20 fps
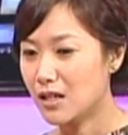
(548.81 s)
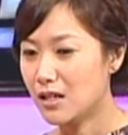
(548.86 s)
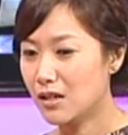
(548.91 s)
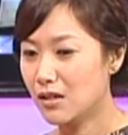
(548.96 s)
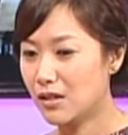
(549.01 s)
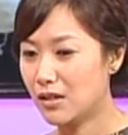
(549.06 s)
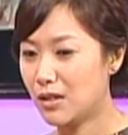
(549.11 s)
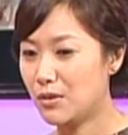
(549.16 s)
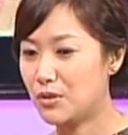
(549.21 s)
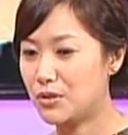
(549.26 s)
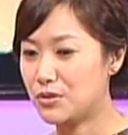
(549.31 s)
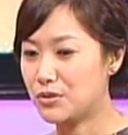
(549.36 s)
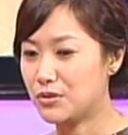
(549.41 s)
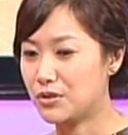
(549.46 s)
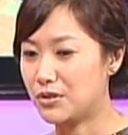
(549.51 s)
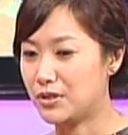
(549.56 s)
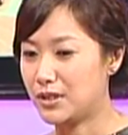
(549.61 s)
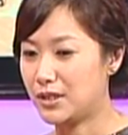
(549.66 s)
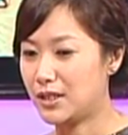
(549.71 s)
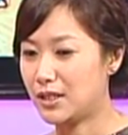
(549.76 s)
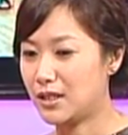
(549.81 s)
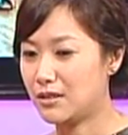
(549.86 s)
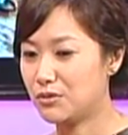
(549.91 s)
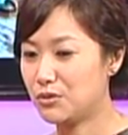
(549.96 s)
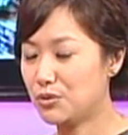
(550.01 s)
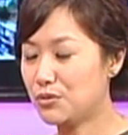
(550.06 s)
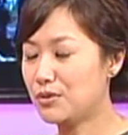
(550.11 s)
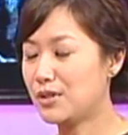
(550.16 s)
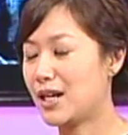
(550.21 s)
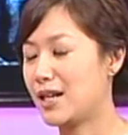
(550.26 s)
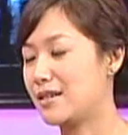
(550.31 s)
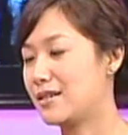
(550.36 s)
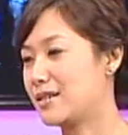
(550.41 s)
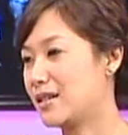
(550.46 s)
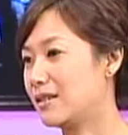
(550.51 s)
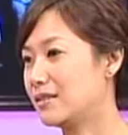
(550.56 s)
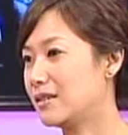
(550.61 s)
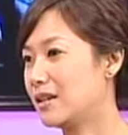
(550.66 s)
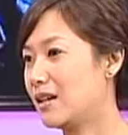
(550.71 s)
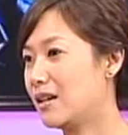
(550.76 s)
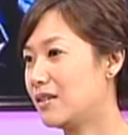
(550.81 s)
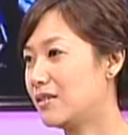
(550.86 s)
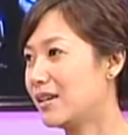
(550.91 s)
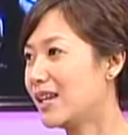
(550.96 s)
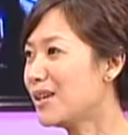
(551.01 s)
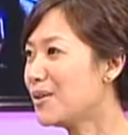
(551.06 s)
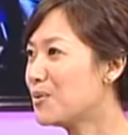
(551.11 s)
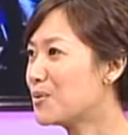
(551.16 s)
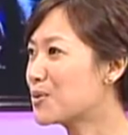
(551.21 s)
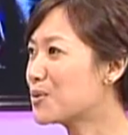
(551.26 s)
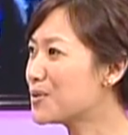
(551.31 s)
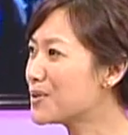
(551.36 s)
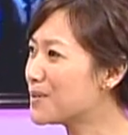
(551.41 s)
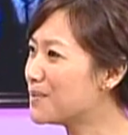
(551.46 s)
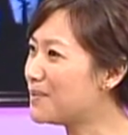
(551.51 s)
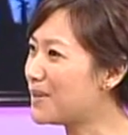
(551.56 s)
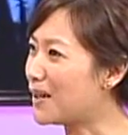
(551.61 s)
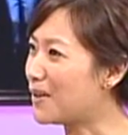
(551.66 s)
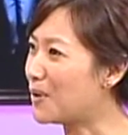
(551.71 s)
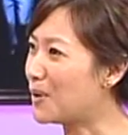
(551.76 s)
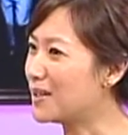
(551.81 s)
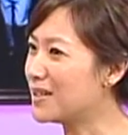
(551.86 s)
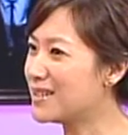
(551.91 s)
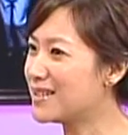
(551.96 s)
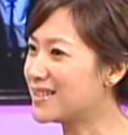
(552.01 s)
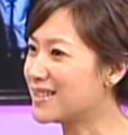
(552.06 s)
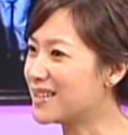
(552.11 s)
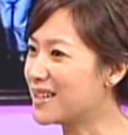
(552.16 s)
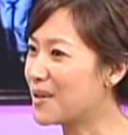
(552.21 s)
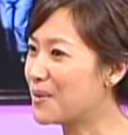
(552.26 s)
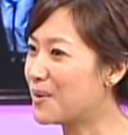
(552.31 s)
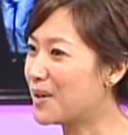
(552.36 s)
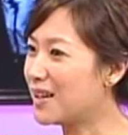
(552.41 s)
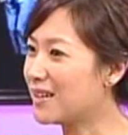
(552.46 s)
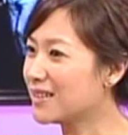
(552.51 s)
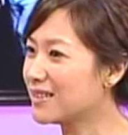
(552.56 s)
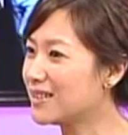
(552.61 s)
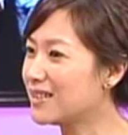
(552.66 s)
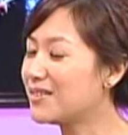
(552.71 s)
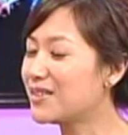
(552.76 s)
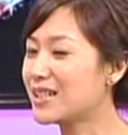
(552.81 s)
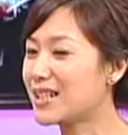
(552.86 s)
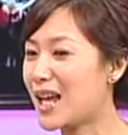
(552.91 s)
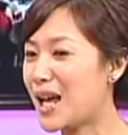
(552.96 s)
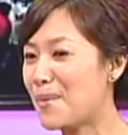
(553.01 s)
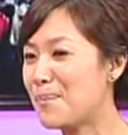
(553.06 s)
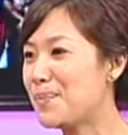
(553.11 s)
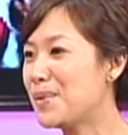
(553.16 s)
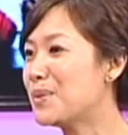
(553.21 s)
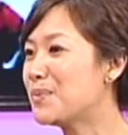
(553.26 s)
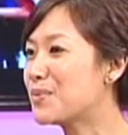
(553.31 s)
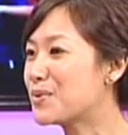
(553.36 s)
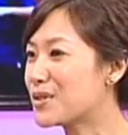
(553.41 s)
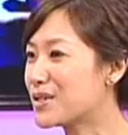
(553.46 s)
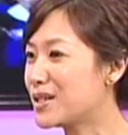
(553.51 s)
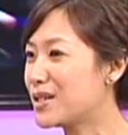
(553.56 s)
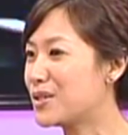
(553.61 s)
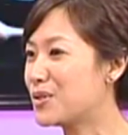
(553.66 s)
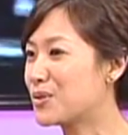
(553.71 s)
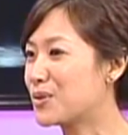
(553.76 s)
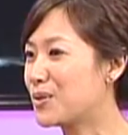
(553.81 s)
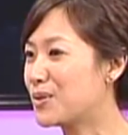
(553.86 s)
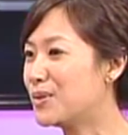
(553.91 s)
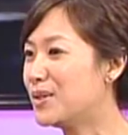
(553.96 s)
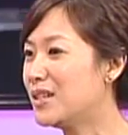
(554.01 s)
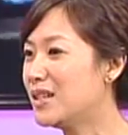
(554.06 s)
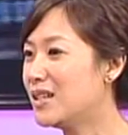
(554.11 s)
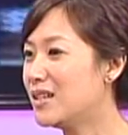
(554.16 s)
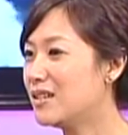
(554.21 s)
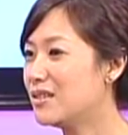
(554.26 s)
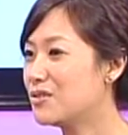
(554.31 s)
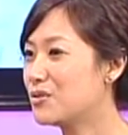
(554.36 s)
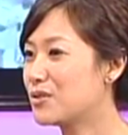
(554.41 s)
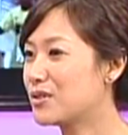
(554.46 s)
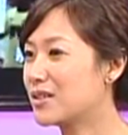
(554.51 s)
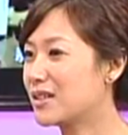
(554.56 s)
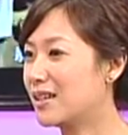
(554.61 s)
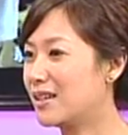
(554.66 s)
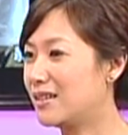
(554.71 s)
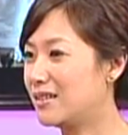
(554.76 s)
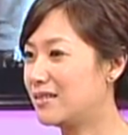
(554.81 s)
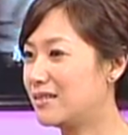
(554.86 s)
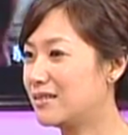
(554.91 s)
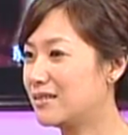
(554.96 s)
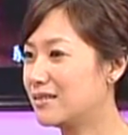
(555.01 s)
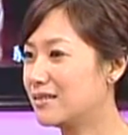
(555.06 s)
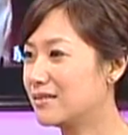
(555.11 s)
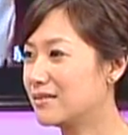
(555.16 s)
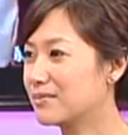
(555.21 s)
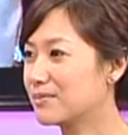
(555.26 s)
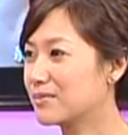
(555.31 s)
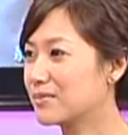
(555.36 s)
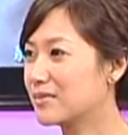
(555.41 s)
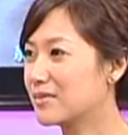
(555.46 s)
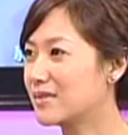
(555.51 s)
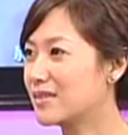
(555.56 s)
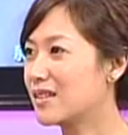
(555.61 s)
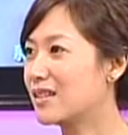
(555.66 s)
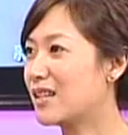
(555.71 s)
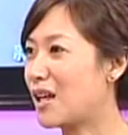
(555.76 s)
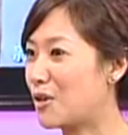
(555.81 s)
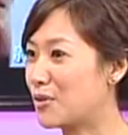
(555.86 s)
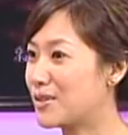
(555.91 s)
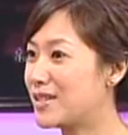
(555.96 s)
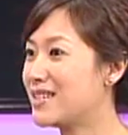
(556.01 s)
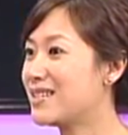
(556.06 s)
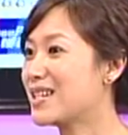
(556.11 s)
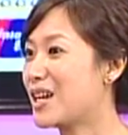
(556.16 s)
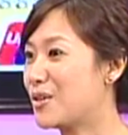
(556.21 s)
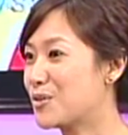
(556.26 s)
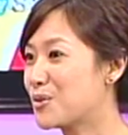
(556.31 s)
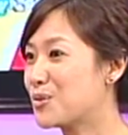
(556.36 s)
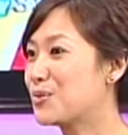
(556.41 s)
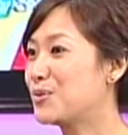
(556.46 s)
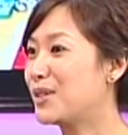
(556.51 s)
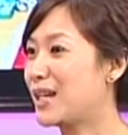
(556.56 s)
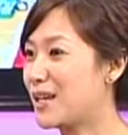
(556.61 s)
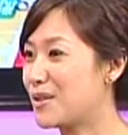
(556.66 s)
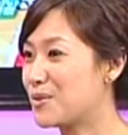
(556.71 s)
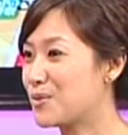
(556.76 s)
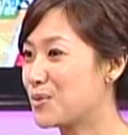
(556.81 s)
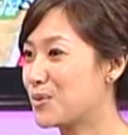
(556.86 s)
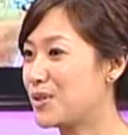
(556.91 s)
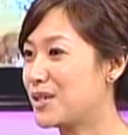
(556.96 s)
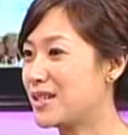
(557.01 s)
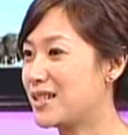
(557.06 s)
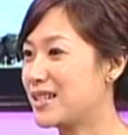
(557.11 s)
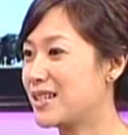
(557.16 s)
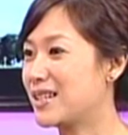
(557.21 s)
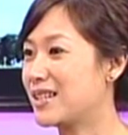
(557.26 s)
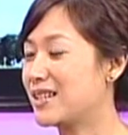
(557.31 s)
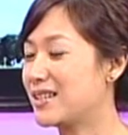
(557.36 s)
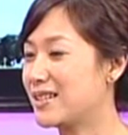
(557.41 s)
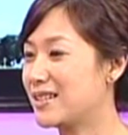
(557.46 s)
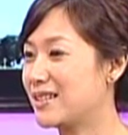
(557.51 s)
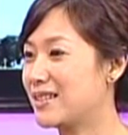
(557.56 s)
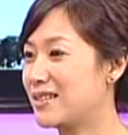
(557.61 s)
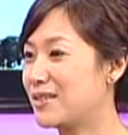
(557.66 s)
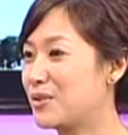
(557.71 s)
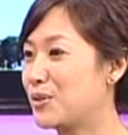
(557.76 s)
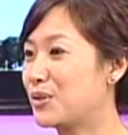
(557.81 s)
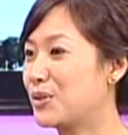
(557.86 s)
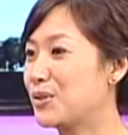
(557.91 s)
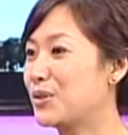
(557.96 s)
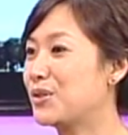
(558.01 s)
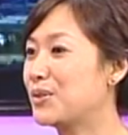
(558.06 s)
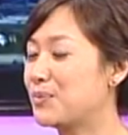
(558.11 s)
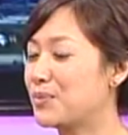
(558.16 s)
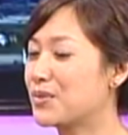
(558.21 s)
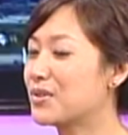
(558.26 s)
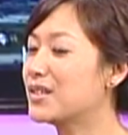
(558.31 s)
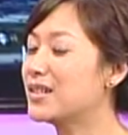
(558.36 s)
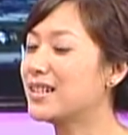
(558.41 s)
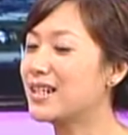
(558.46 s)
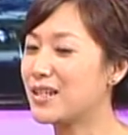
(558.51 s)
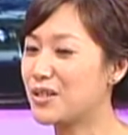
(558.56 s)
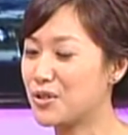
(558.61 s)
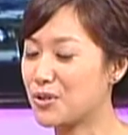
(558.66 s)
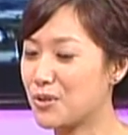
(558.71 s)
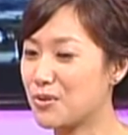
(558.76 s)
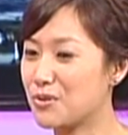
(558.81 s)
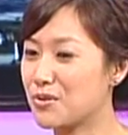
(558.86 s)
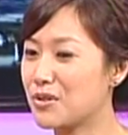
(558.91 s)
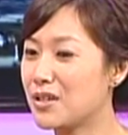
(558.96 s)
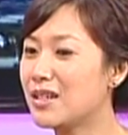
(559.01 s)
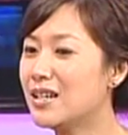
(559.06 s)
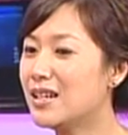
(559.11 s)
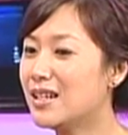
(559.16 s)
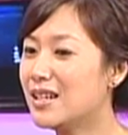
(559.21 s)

后来我就有一天突然想到，哎，我说怎么把黄立行给忘了？因为他并不是那种，就是很老经常出来做一些，对对对，不是那种，所以